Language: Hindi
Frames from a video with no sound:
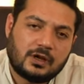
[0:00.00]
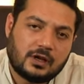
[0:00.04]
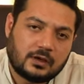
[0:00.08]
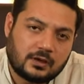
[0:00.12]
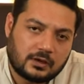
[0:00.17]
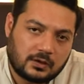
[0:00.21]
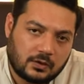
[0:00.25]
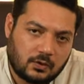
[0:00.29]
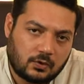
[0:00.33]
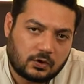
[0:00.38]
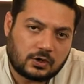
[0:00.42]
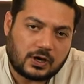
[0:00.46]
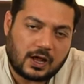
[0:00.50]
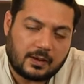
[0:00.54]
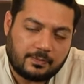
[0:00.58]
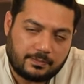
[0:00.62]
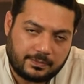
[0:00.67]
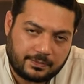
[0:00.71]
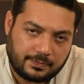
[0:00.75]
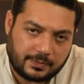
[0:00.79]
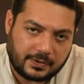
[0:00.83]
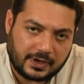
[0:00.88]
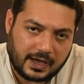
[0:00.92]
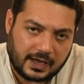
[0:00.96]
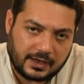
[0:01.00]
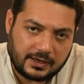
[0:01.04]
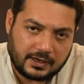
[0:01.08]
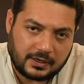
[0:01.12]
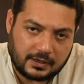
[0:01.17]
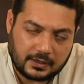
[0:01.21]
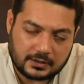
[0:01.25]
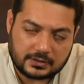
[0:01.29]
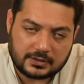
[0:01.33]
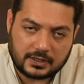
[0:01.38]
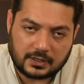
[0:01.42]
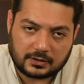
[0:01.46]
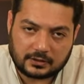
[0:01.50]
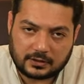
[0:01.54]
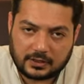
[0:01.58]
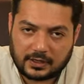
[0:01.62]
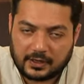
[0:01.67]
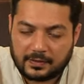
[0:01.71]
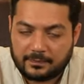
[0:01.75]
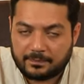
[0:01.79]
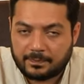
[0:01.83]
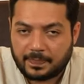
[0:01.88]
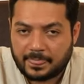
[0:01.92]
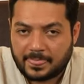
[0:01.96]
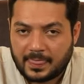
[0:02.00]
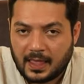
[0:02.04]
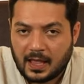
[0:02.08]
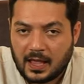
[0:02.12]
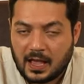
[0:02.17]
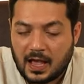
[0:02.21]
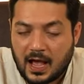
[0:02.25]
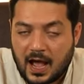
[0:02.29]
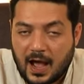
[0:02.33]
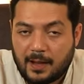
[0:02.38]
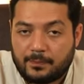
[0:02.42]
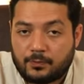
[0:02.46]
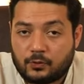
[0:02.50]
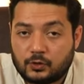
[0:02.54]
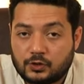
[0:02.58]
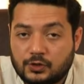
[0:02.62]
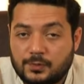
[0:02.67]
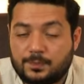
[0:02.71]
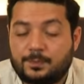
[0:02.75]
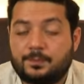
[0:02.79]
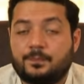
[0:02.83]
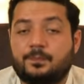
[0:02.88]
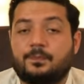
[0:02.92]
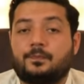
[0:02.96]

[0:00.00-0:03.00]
में लंगोट आप कैरी कर सकते हैं अब कुछ